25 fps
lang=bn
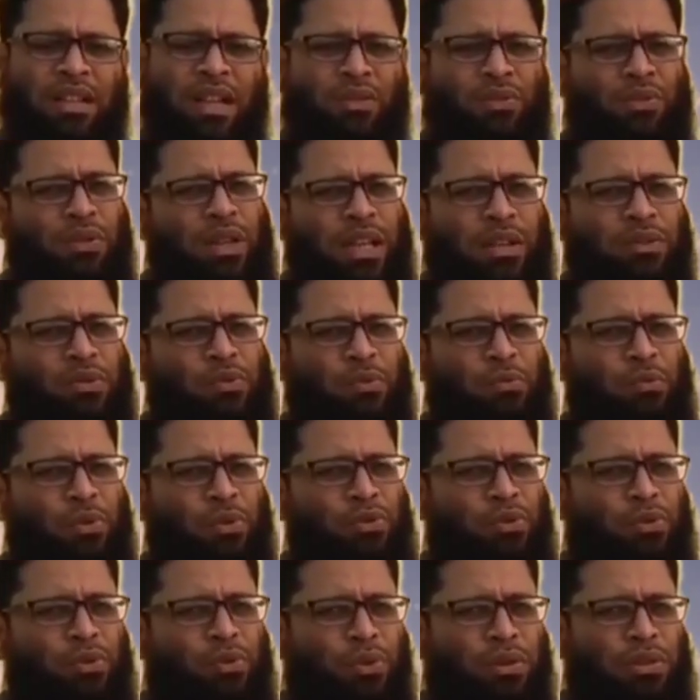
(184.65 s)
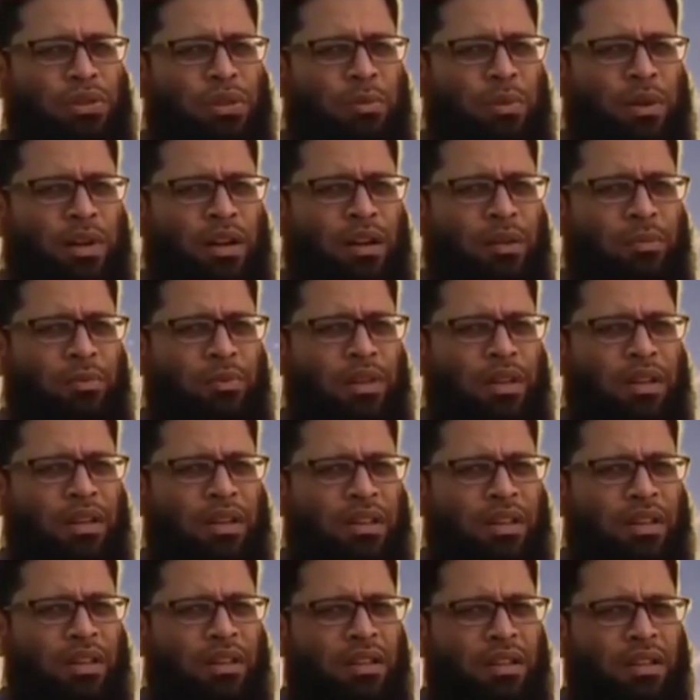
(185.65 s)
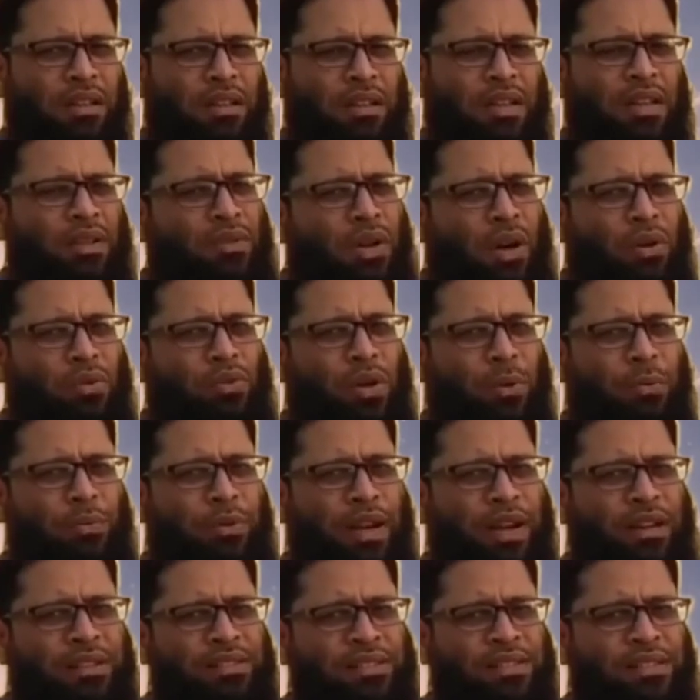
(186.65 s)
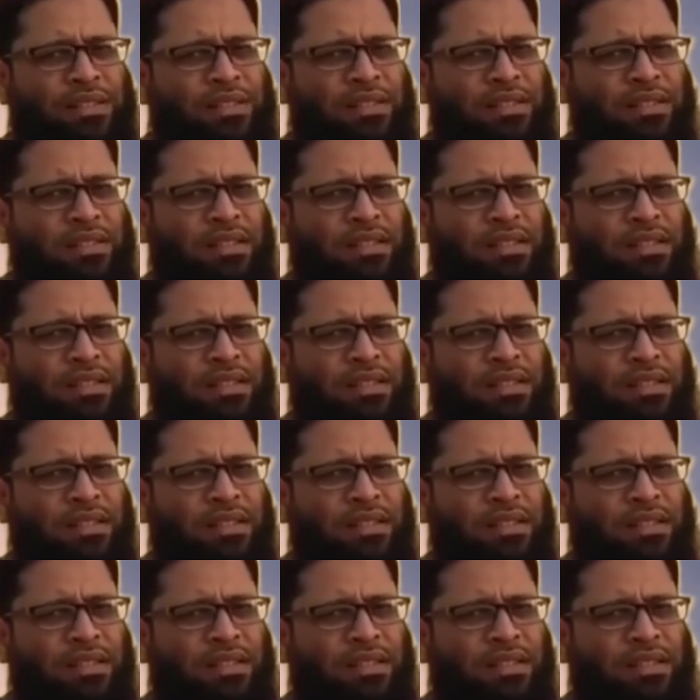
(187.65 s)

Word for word: তার জন্য একটু মজুদ করতে পারেন আপনি কিন্তু আউট অফ রেঞ্জ